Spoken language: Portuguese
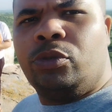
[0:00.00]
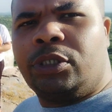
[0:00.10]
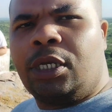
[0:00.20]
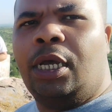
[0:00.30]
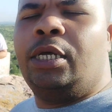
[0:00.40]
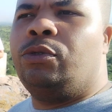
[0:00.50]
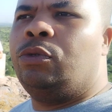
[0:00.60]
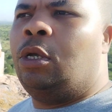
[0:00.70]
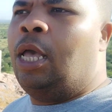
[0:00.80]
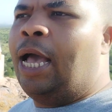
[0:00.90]

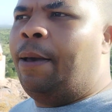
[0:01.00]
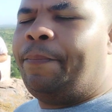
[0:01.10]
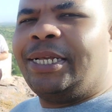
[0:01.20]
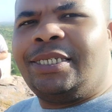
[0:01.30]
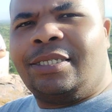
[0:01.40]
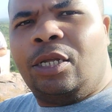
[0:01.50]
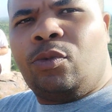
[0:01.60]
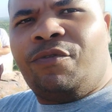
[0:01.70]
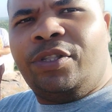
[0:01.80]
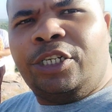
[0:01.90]
buscando,
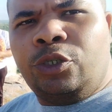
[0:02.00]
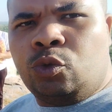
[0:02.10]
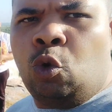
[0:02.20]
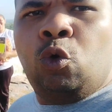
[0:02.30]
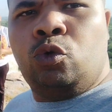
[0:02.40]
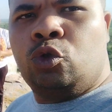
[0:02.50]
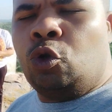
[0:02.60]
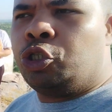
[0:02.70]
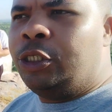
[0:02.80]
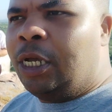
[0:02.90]
apresentando a vida de todos.
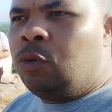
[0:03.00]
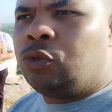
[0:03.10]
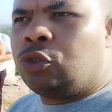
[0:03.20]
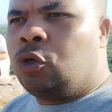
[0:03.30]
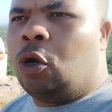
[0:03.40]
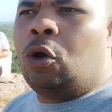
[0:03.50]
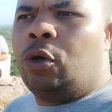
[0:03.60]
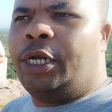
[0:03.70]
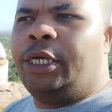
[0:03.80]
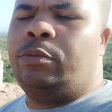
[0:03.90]
Nós não só
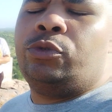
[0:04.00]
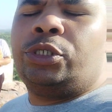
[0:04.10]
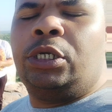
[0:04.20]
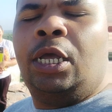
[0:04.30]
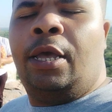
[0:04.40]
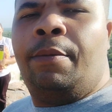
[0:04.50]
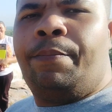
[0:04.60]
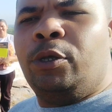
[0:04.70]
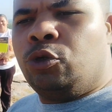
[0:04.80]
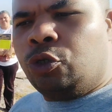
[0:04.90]
oramos
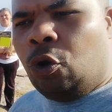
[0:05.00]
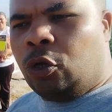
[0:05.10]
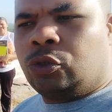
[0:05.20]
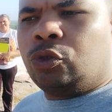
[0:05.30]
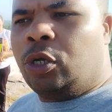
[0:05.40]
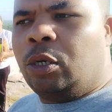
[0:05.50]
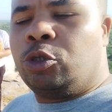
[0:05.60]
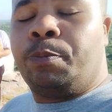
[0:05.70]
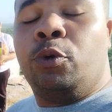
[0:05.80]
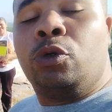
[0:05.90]
pelos nossos,
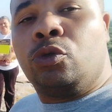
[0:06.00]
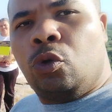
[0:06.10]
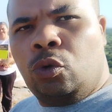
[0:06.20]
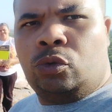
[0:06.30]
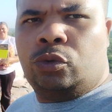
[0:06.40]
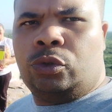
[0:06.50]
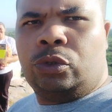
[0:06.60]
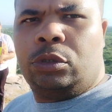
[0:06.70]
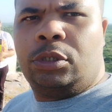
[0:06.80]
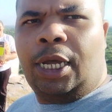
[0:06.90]
oramos por
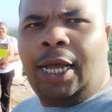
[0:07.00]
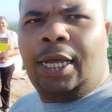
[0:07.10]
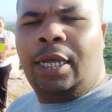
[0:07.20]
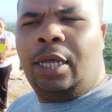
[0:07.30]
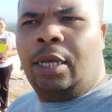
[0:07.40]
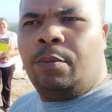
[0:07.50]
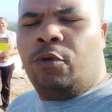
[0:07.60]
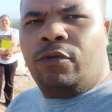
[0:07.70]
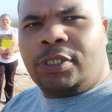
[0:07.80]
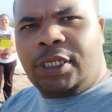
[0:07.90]
todos, tá?
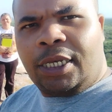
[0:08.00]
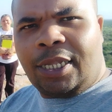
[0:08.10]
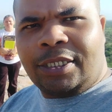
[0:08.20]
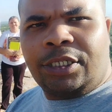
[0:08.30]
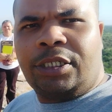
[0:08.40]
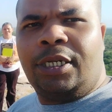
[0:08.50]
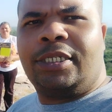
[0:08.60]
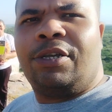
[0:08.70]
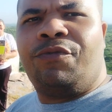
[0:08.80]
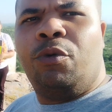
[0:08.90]
por você que está assistindo
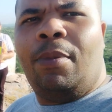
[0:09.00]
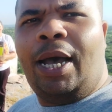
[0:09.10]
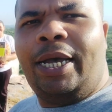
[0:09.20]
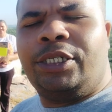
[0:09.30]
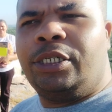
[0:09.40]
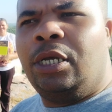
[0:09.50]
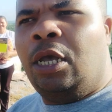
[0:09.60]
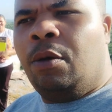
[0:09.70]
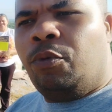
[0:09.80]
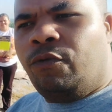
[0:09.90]
essa filmagem,
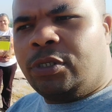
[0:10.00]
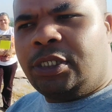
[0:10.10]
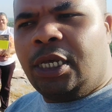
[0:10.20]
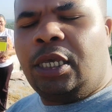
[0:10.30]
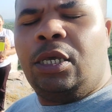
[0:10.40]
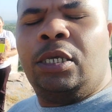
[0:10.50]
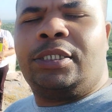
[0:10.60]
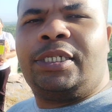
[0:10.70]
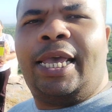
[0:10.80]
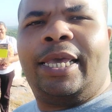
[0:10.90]
por você que
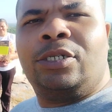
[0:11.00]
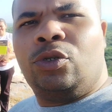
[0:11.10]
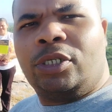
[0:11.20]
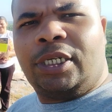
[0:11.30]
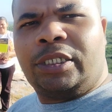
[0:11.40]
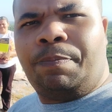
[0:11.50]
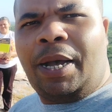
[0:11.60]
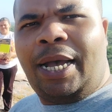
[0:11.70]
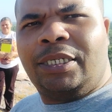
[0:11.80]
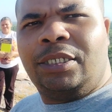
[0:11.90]
segue as nossas
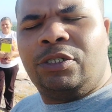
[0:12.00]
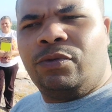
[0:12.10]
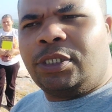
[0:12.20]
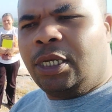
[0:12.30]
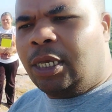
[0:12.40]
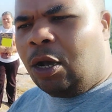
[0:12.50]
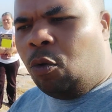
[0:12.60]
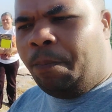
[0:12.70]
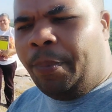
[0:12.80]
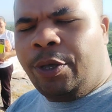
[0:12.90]
páginas, você que
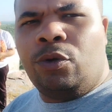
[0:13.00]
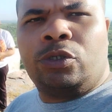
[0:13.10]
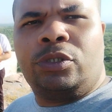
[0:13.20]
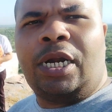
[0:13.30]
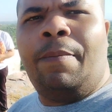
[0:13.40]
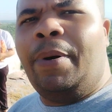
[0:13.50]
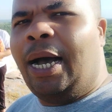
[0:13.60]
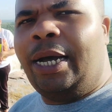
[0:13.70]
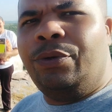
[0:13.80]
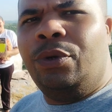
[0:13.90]
acompanha o nosso é.
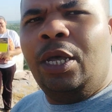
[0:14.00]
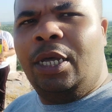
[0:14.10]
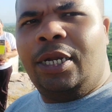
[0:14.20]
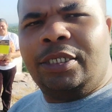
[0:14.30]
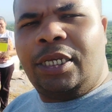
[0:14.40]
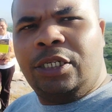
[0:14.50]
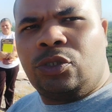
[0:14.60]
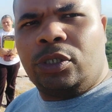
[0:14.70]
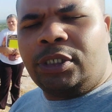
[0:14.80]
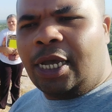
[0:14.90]
trabalho nas redes
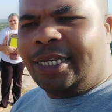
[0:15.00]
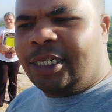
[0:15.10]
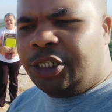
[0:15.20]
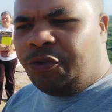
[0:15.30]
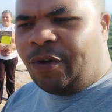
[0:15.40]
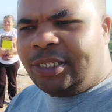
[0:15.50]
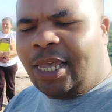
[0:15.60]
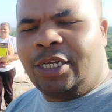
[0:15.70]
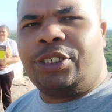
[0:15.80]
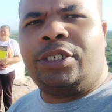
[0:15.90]
sociais. A gente faz
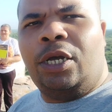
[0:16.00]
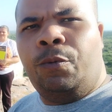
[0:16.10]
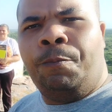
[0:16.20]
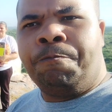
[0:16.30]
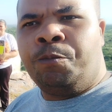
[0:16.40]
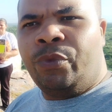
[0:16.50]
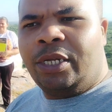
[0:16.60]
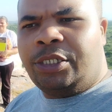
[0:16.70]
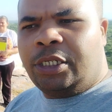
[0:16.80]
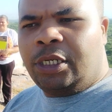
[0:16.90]
questão
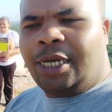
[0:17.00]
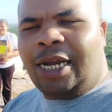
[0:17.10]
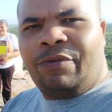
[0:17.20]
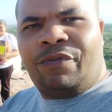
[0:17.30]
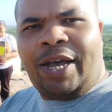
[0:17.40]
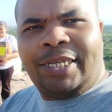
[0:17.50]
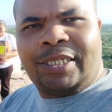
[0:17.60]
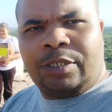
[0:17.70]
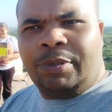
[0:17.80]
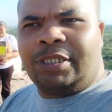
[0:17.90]
de gravar
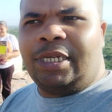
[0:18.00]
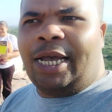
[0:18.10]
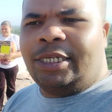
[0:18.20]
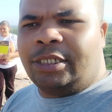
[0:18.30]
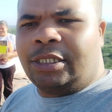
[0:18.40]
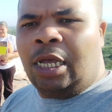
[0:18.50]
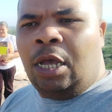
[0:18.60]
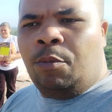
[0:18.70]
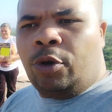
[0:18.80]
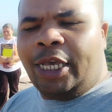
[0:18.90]
essas mensagens,
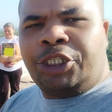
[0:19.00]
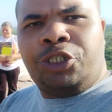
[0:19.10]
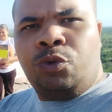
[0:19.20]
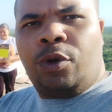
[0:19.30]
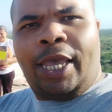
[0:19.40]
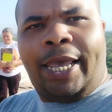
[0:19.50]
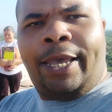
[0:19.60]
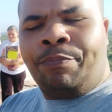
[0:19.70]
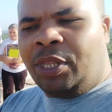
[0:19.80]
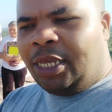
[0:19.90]
porque a gente não quer
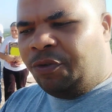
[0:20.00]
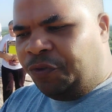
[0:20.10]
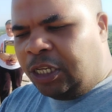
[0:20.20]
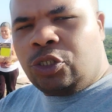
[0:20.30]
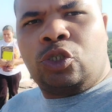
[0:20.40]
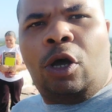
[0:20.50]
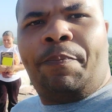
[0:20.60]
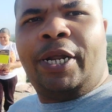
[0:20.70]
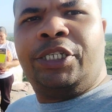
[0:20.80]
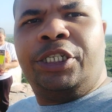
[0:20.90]
que fique só
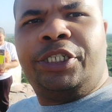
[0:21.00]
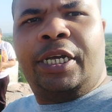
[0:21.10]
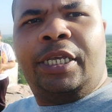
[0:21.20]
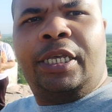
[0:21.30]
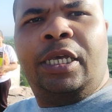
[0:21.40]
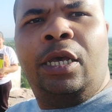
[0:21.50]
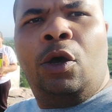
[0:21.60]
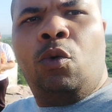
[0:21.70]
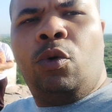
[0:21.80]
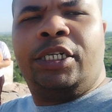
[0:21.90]
para a gente aqui
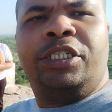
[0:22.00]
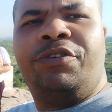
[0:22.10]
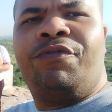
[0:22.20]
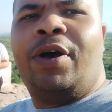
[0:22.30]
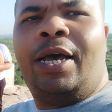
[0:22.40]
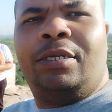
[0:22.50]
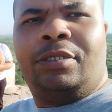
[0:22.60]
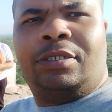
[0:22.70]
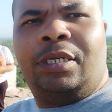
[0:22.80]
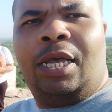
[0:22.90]
o que a gente
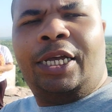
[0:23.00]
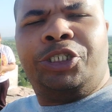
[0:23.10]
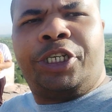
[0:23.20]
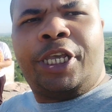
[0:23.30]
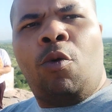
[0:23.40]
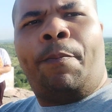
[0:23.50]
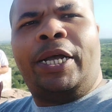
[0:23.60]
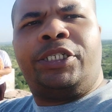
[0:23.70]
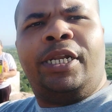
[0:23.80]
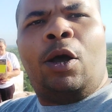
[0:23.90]
faz. A gente quer
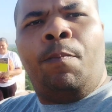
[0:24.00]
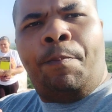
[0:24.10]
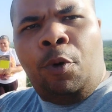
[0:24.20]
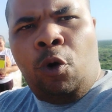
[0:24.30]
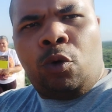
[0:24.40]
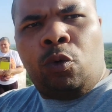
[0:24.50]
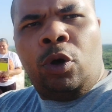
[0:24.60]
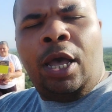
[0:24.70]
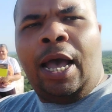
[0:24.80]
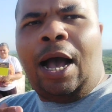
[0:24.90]
compartilhar um pouco
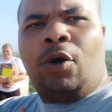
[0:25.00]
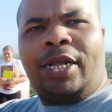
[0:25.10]
a